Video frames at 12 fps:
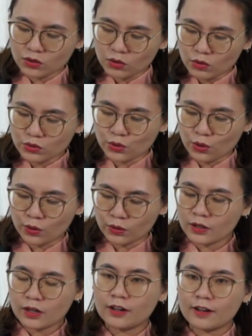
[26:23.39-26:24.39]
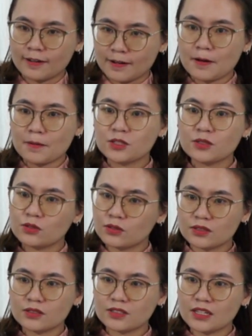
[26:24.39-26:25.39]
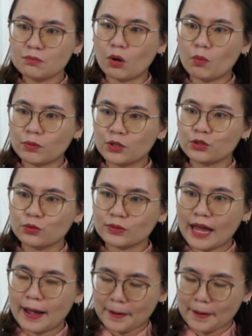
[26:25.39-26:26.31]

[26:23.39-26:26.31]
cứu chuộc chính mỗi một người chúng ta.